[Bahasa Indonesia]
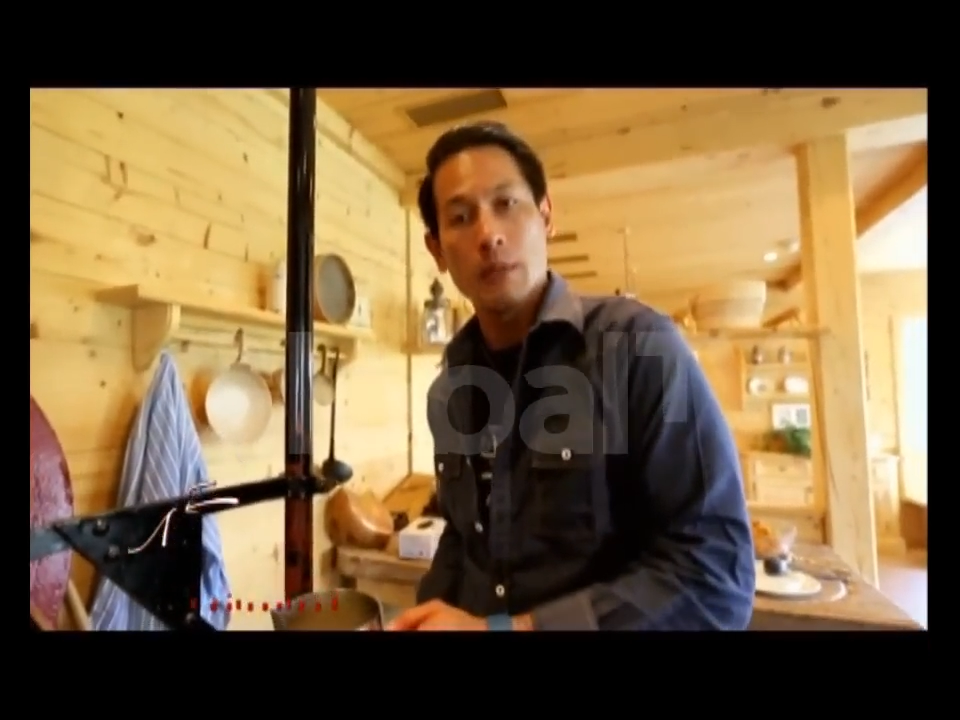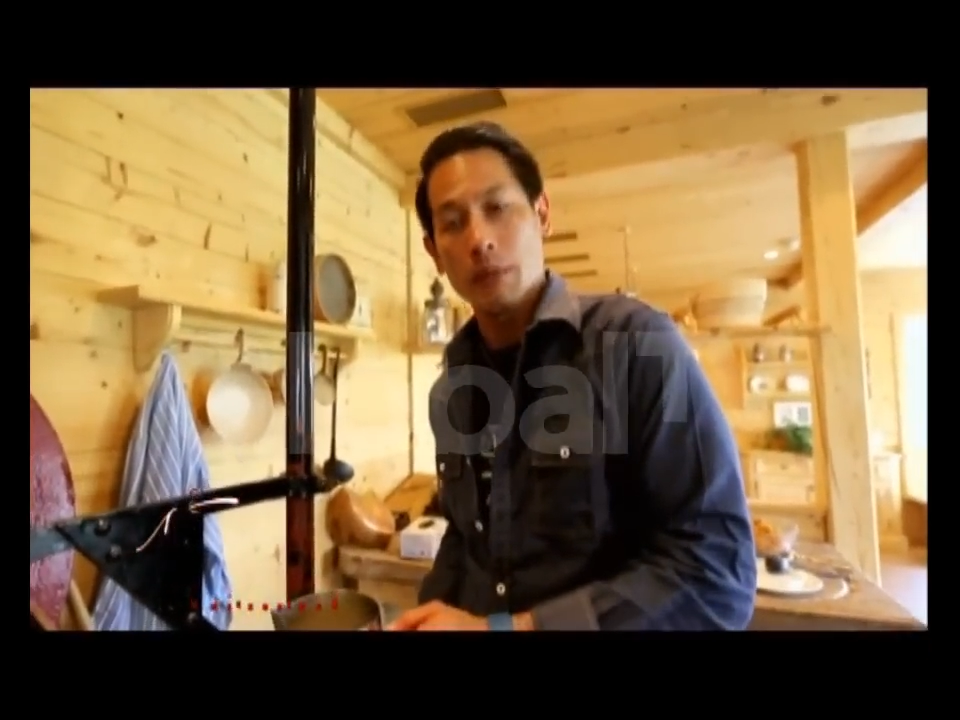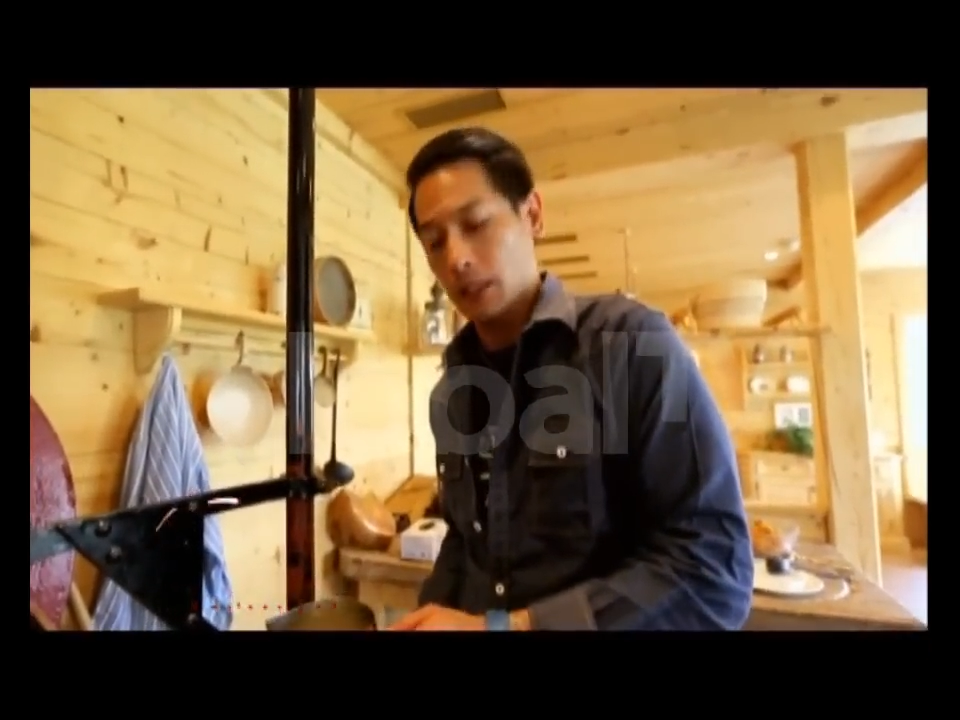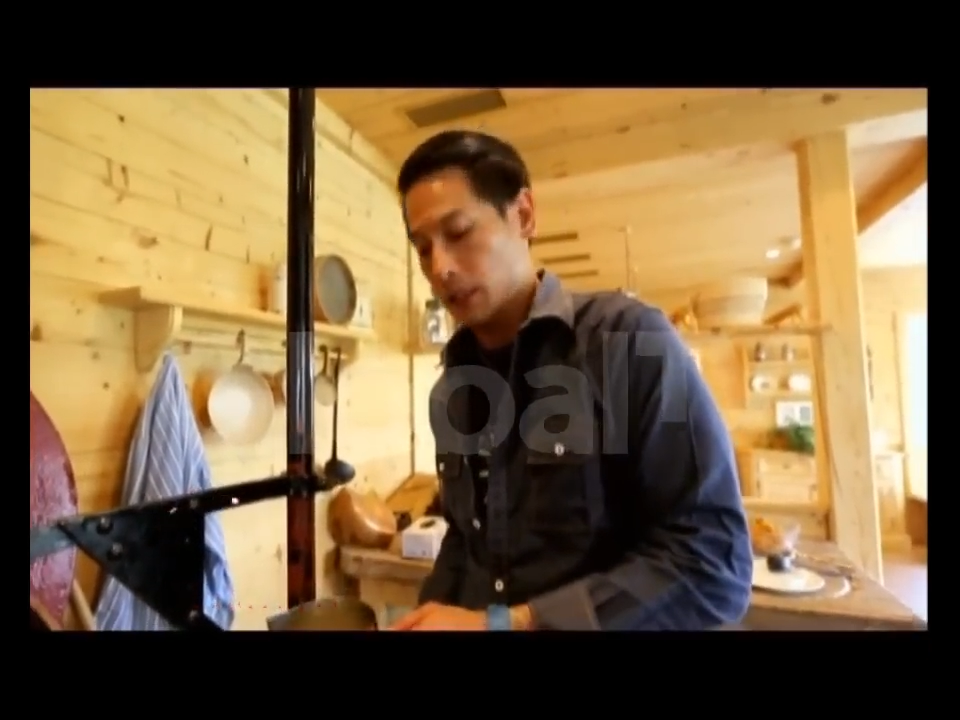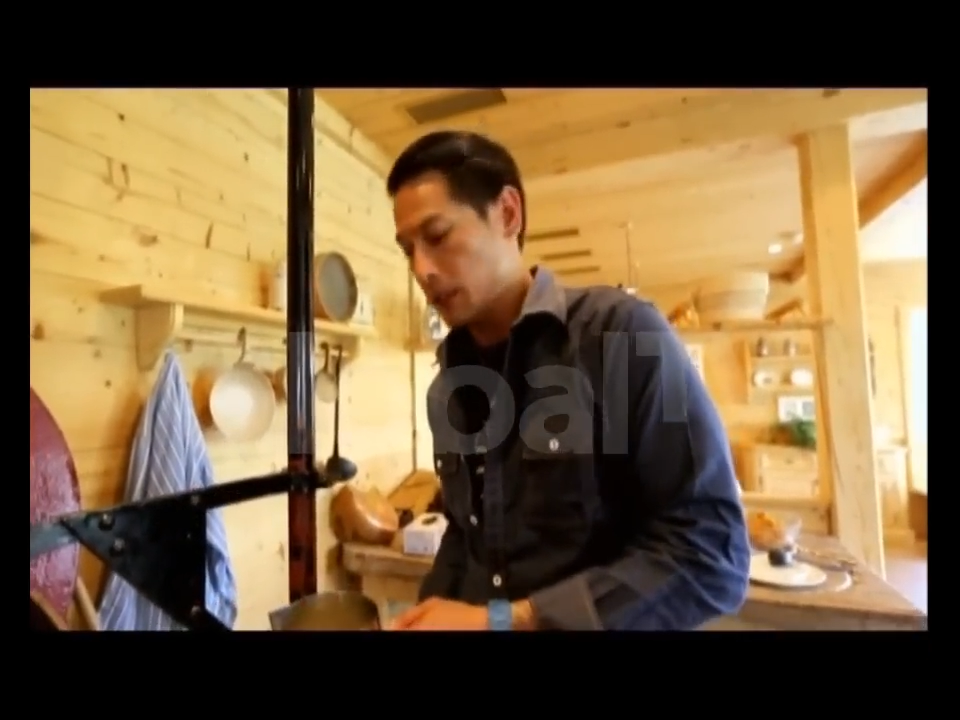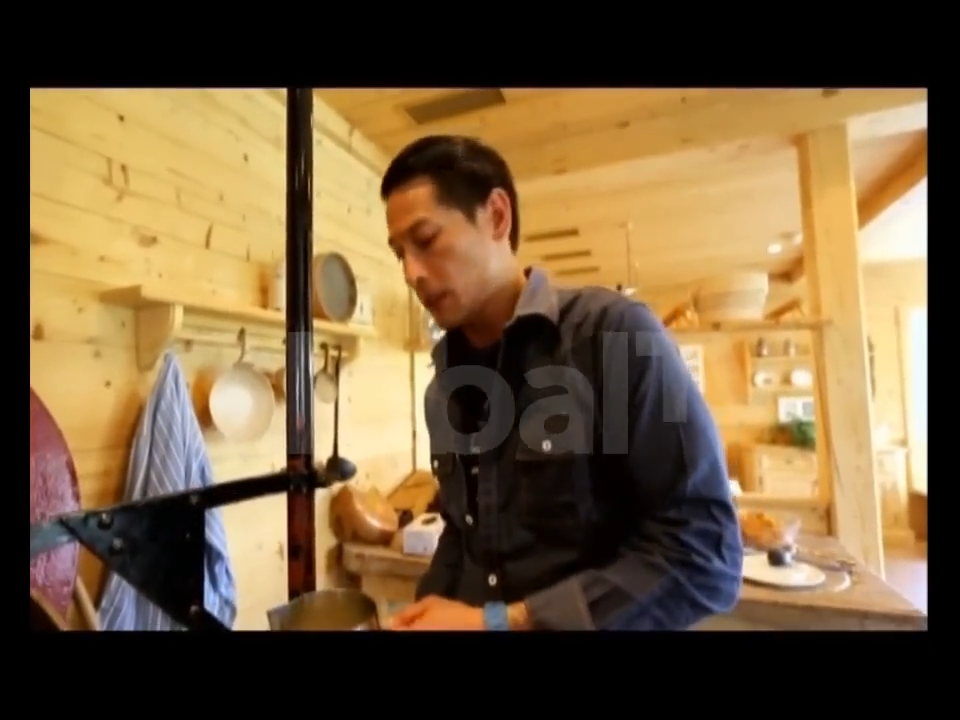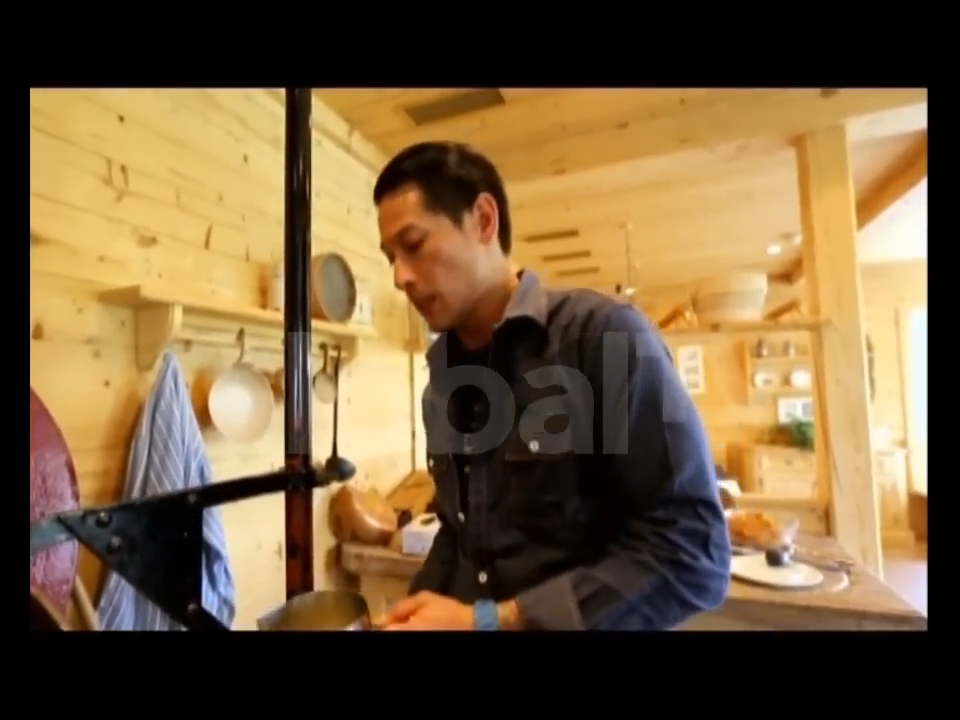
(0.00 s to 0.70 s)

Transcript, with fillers: di melted